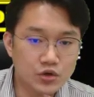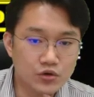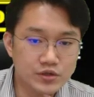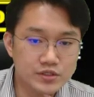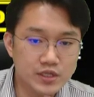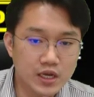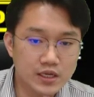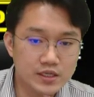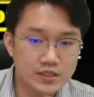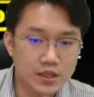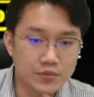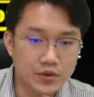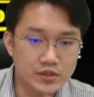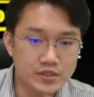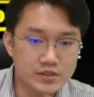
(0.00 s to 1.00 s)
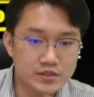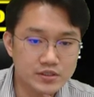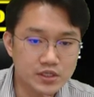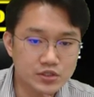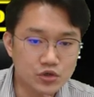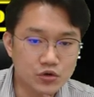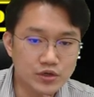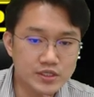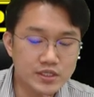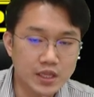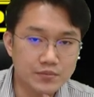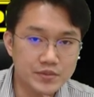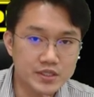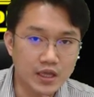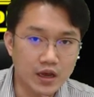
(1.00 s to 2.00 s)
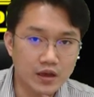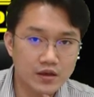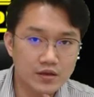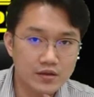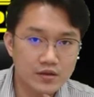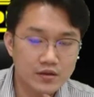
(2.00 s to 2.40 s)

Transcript: 접근을 하게 되면은 접근이 됩니다